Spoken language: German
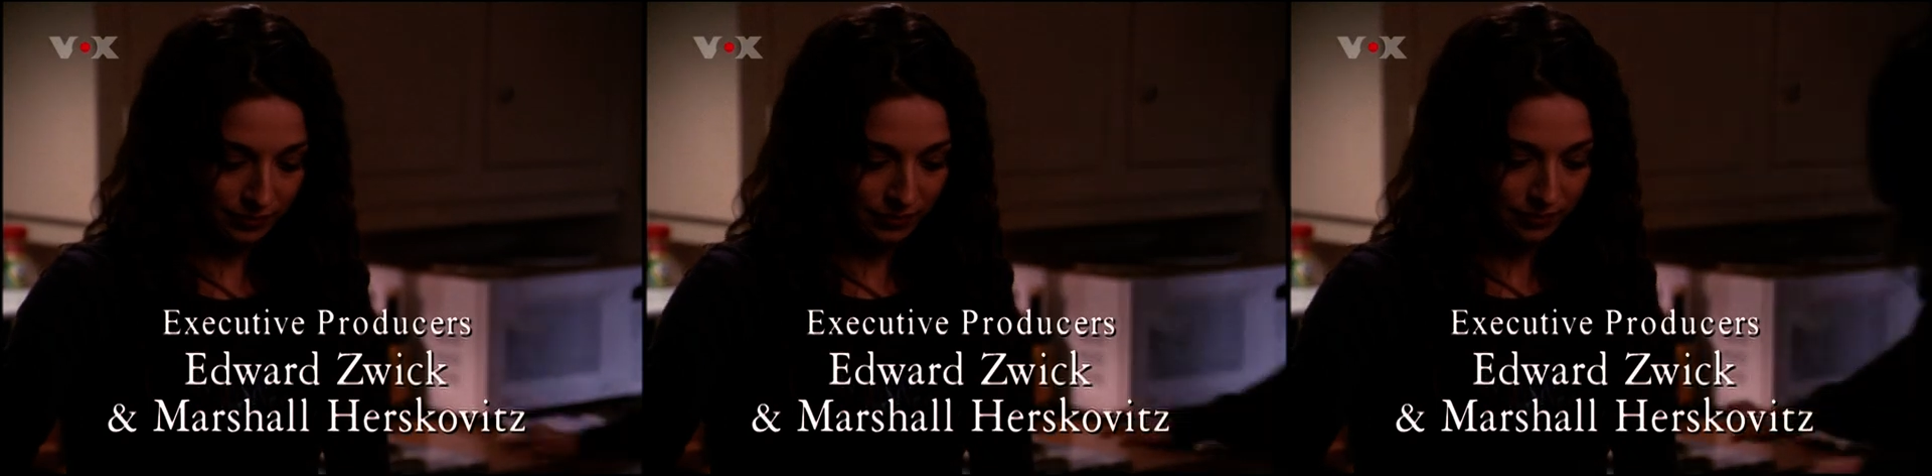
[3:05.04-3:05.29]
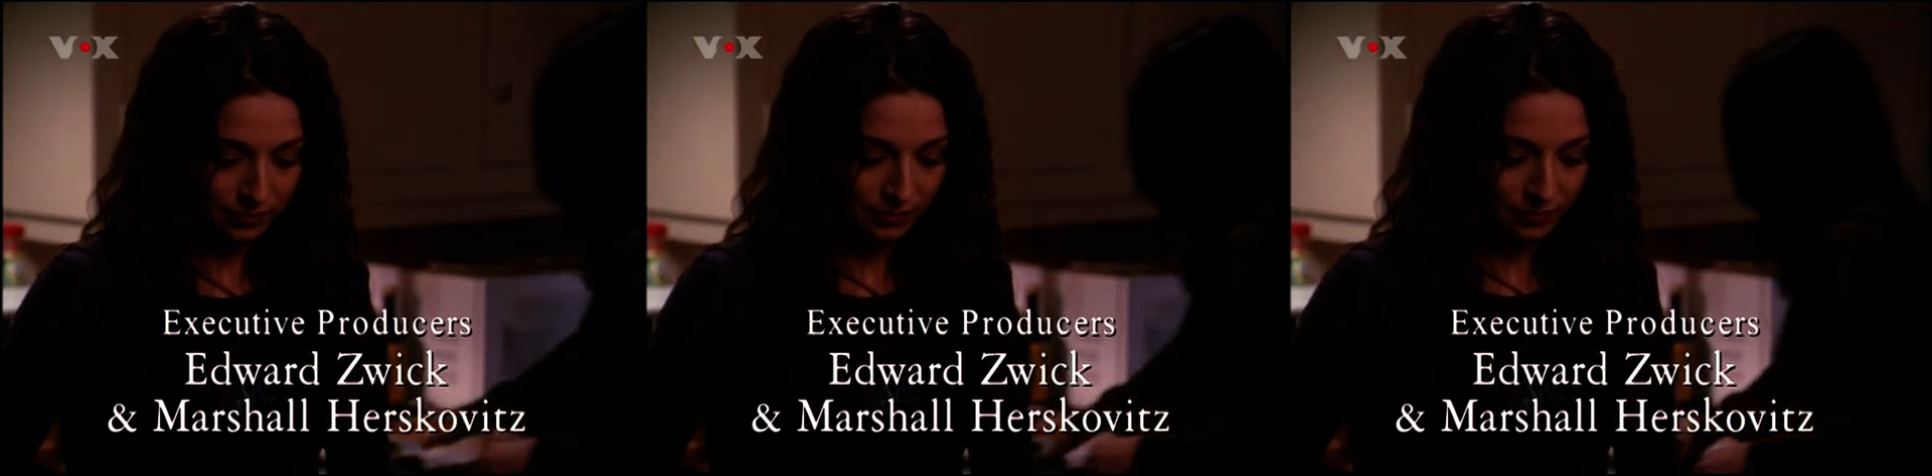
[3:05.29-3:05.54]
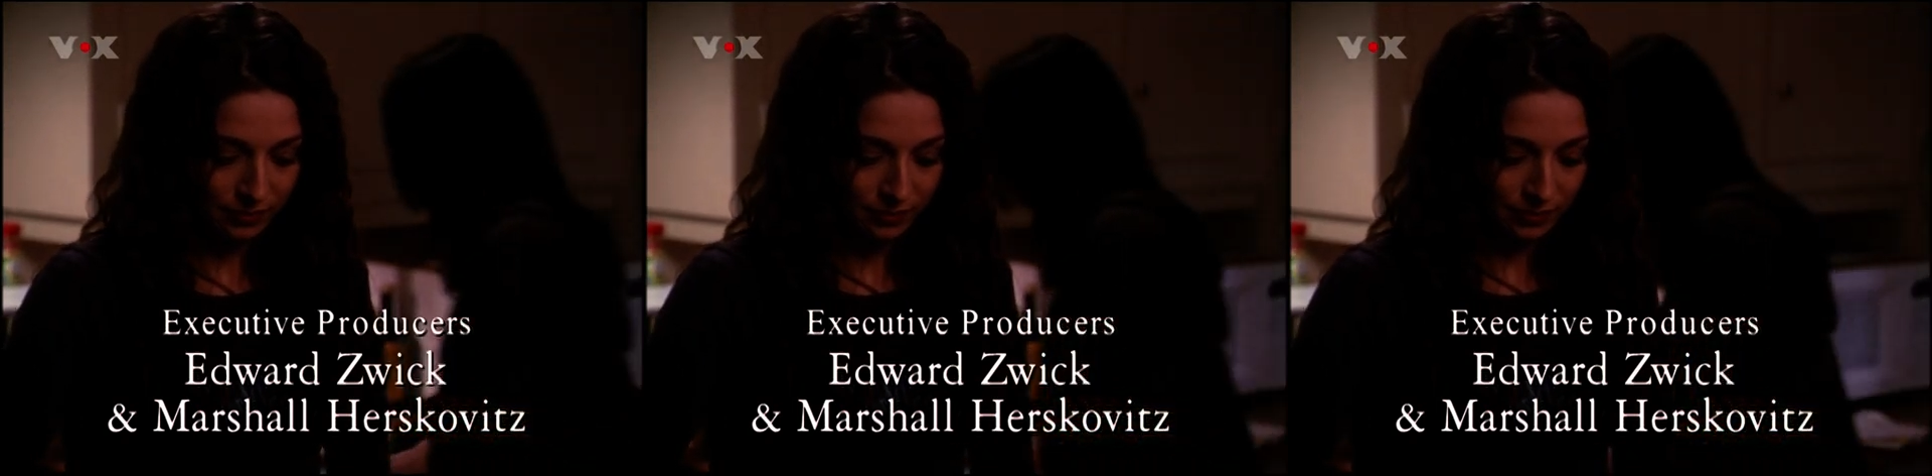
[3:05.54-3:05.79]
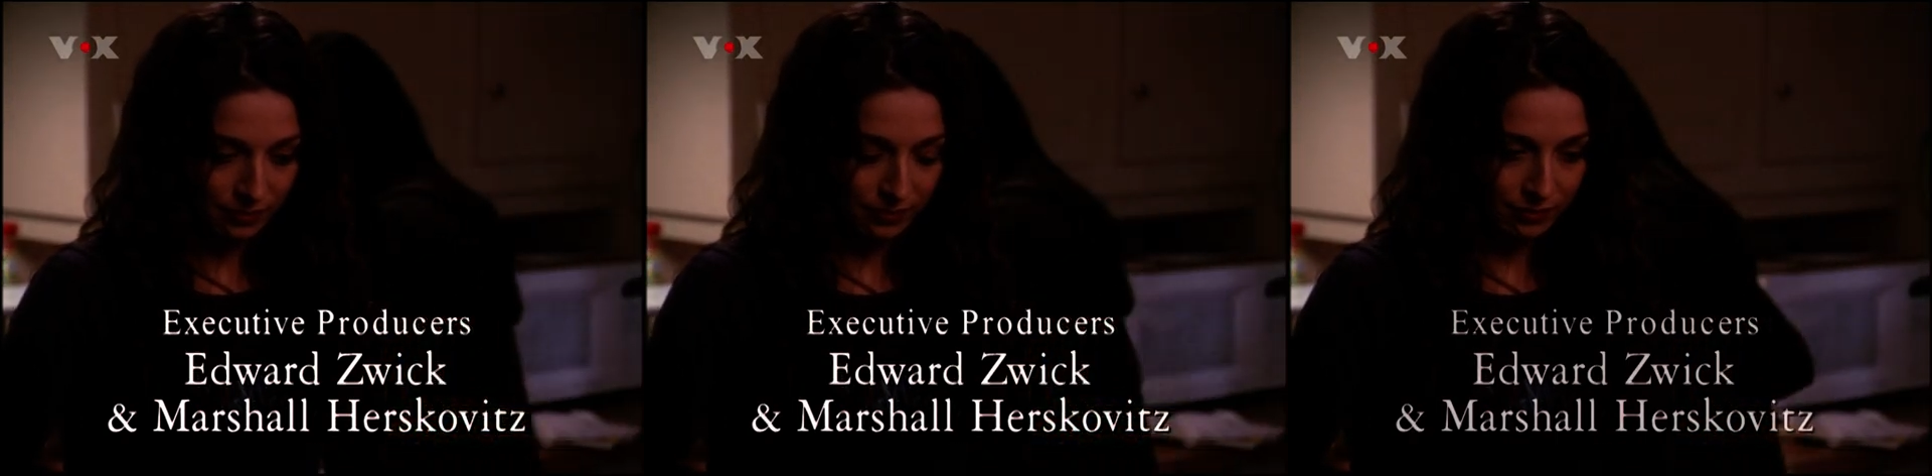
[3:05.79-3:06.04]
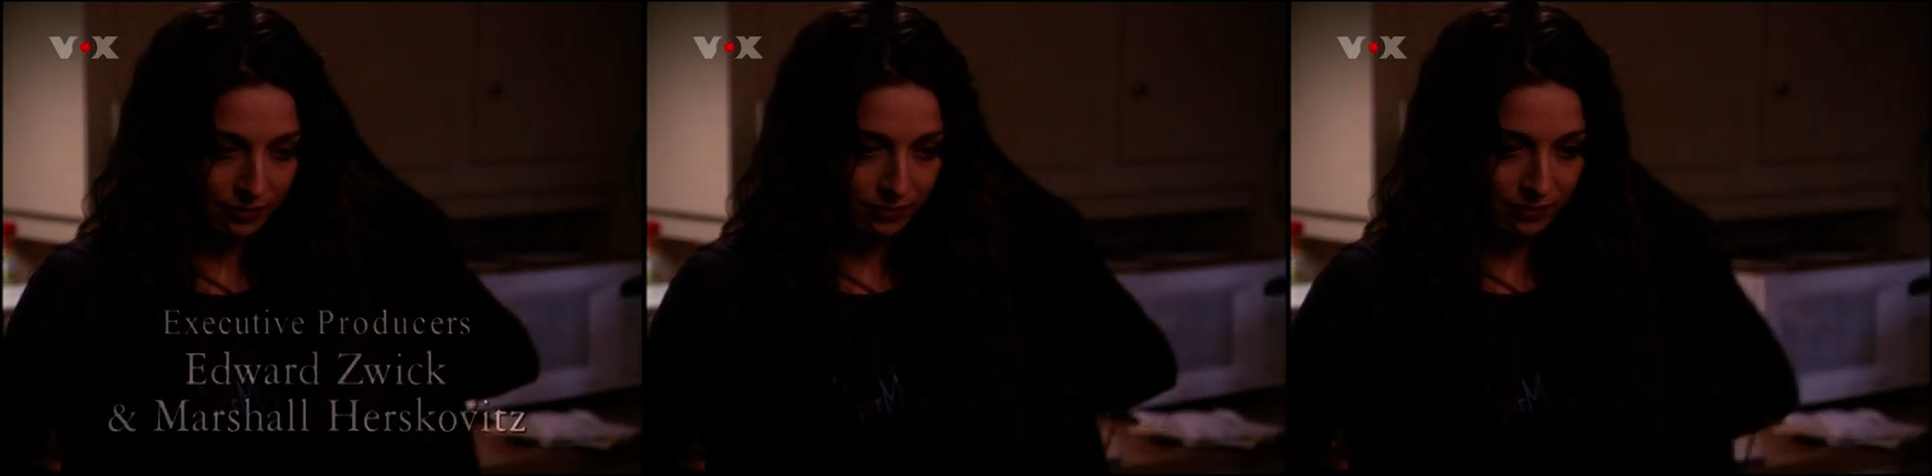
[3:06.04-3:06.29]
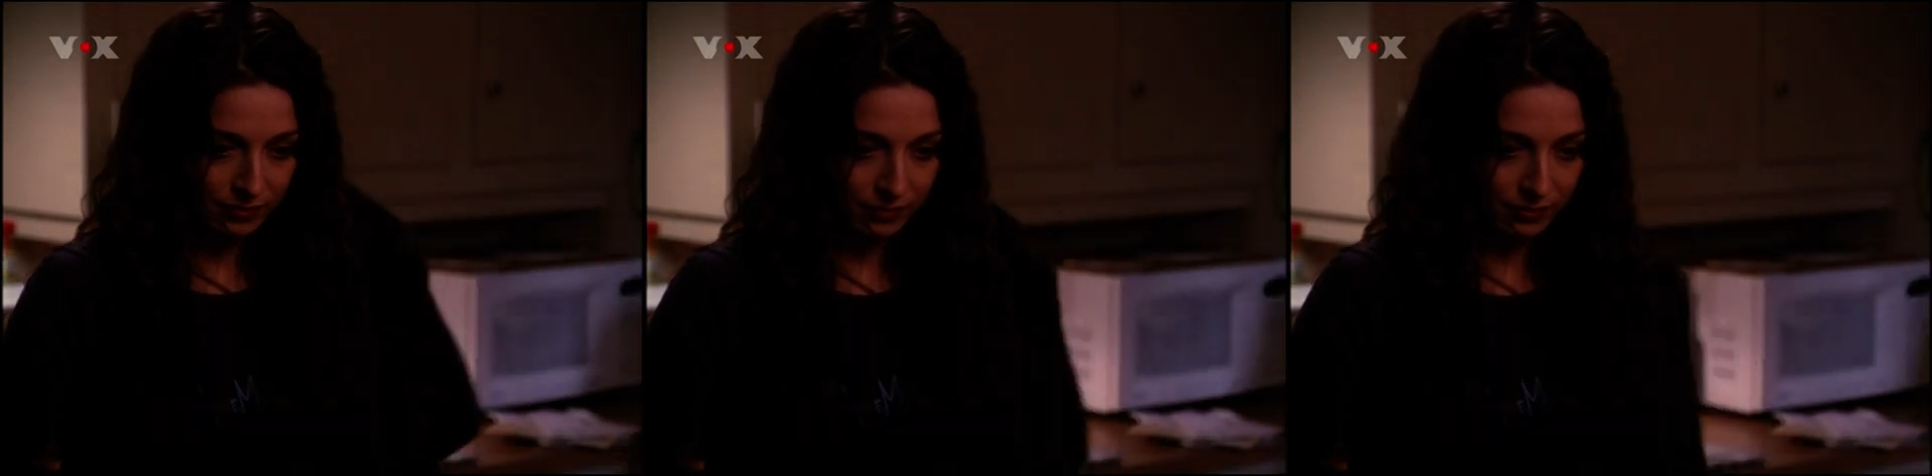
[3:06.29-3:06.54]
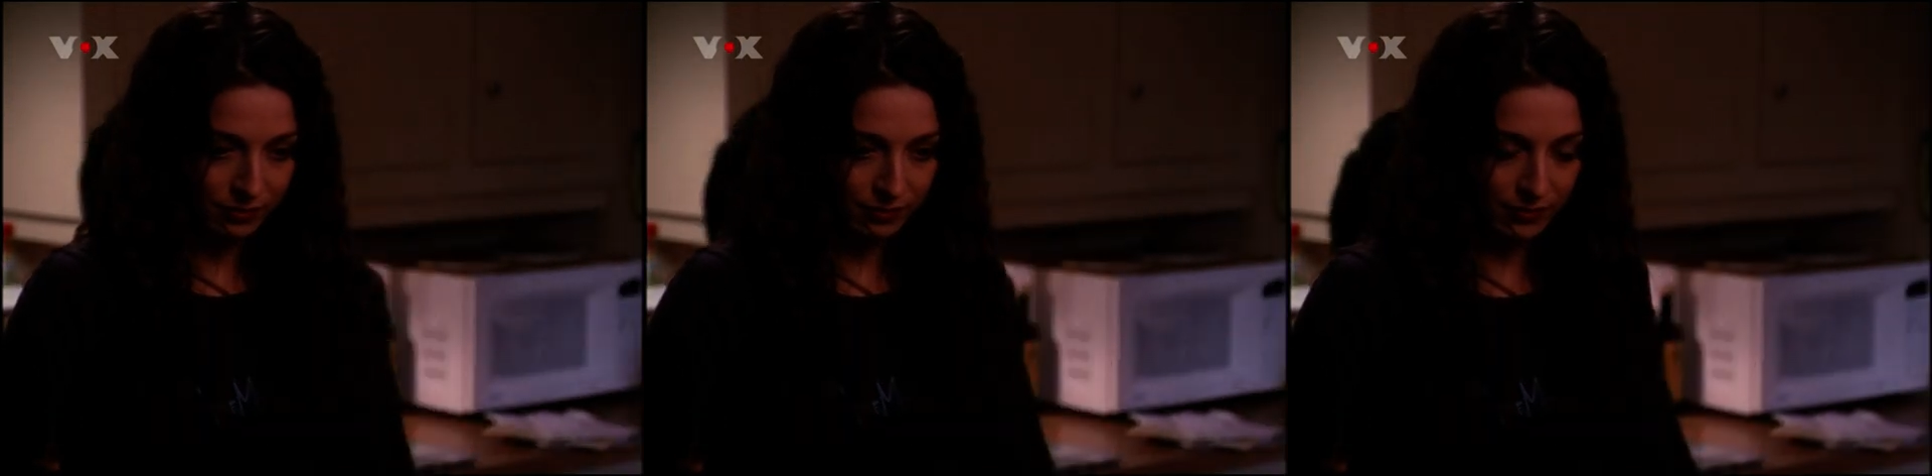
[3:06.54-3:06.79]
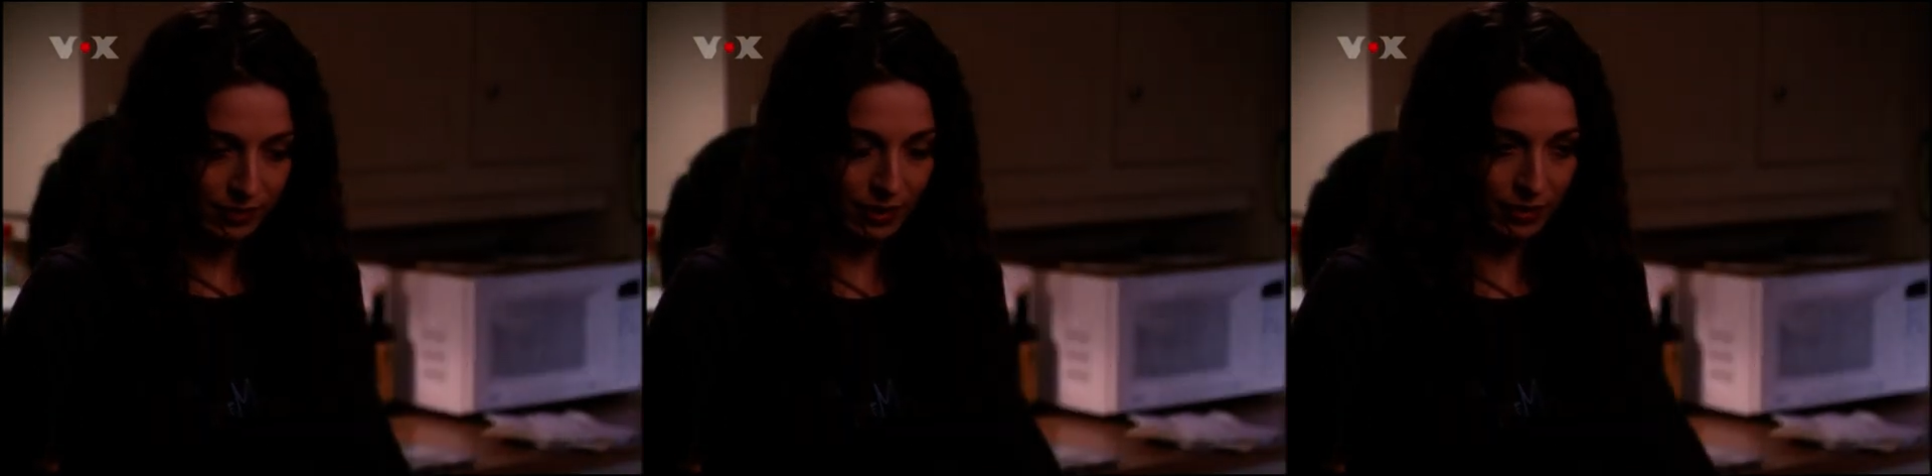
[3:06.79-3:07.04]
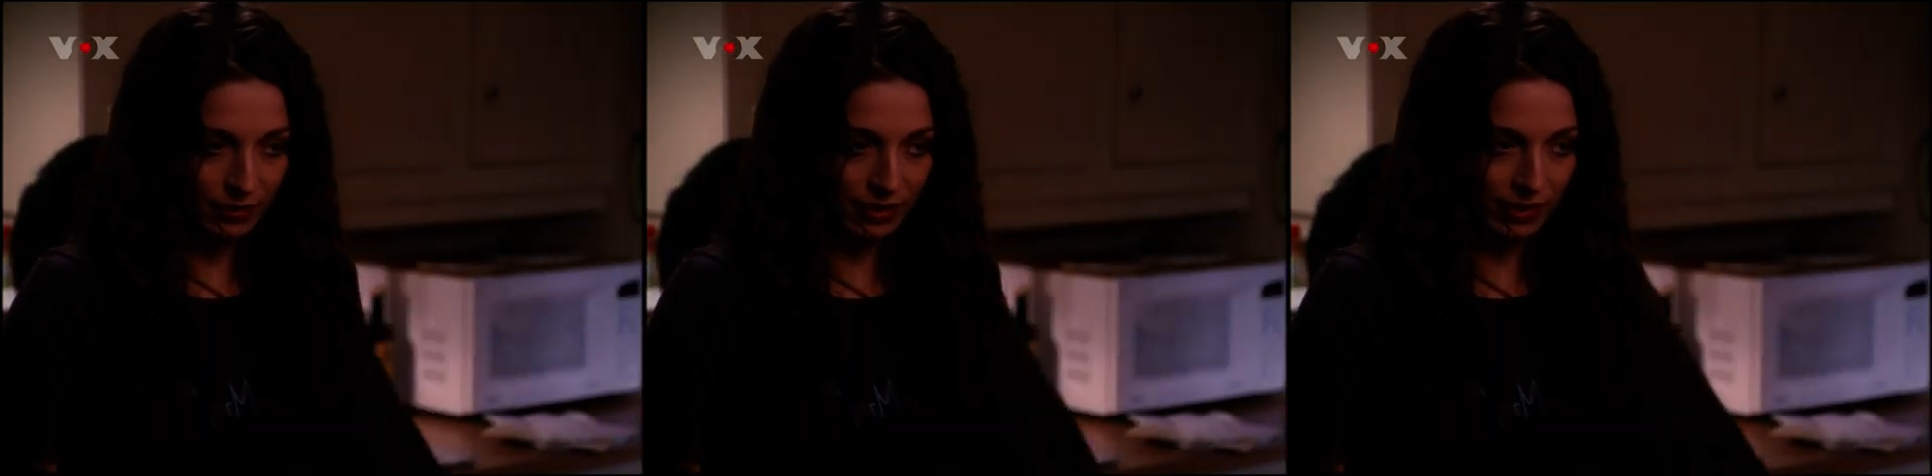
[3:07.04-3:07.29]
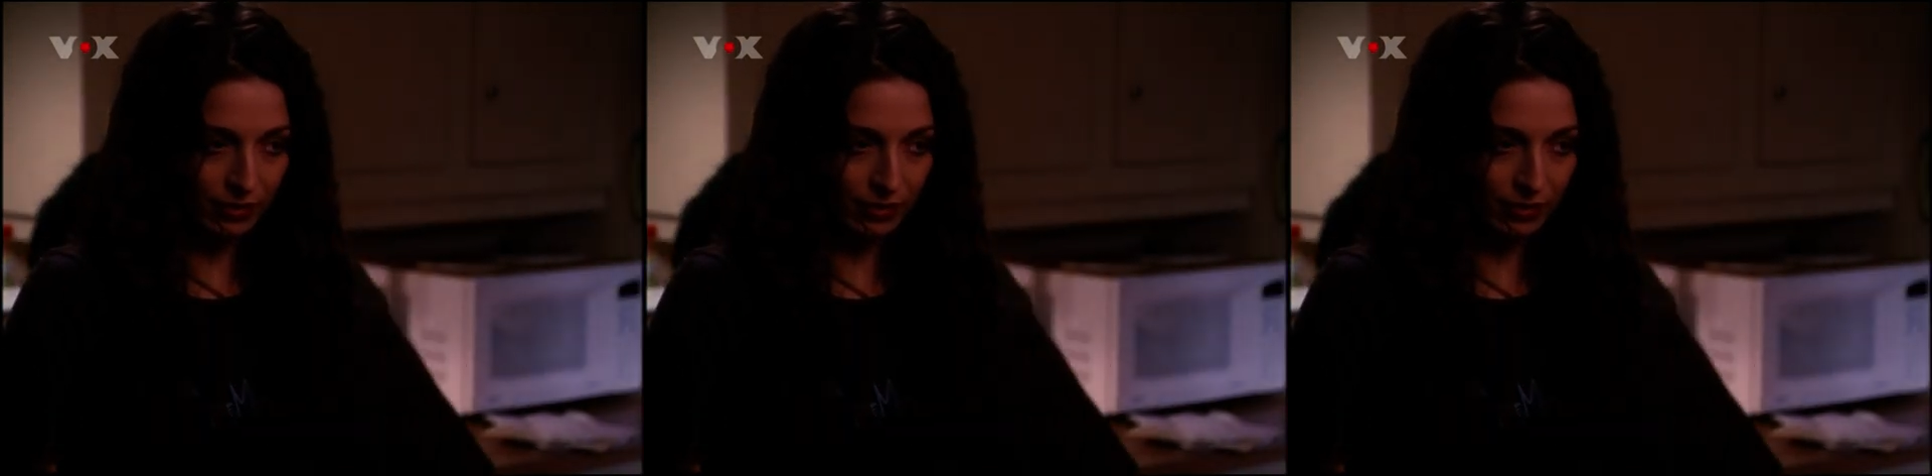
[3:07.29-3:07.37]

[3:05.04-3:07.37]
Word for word: Hallo, Miles. Ich glaube nicht,